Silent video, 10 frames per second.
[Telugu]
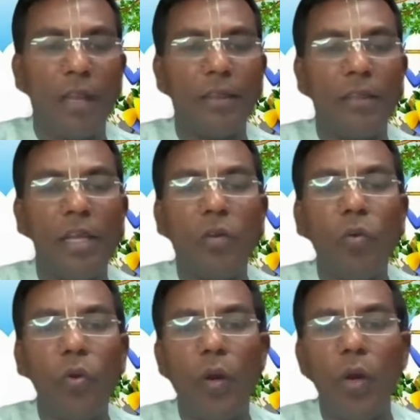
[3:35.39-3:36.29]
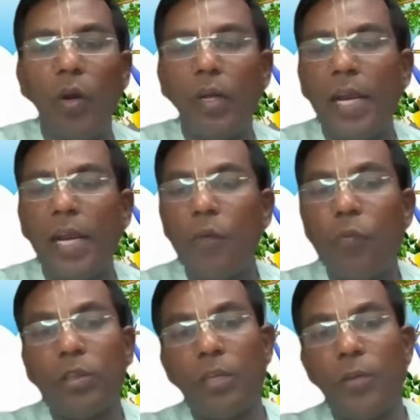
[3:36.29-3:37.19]
అందరి గురువుల్లోకెల్లా
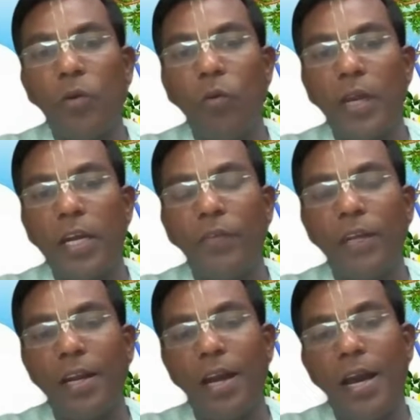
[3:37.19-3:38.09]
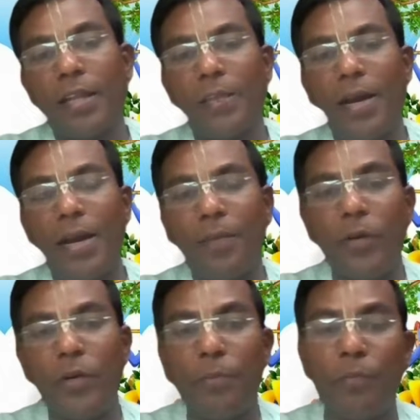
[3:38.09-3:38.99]
ఉత్తమ గురువు అయినటువంటి నారద
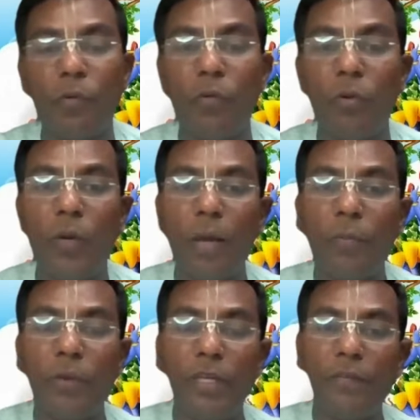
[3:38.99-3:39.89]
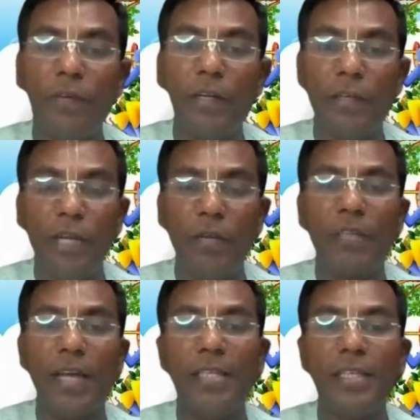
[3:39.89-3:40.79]
మహాముని గురువుగా పొందినటువంటి నేను
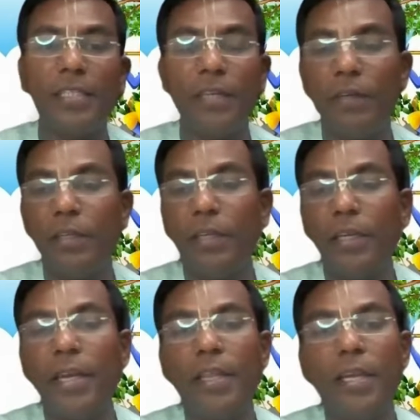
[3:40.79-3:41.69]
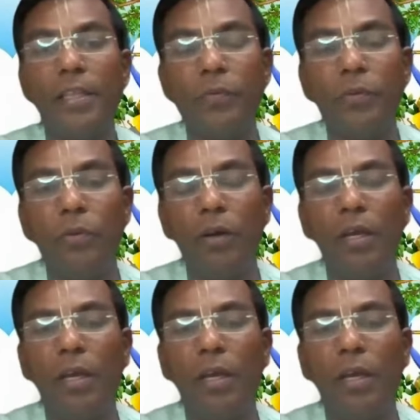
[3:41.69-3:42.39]
సాధించినటువంటి ఏదైతే ఉందో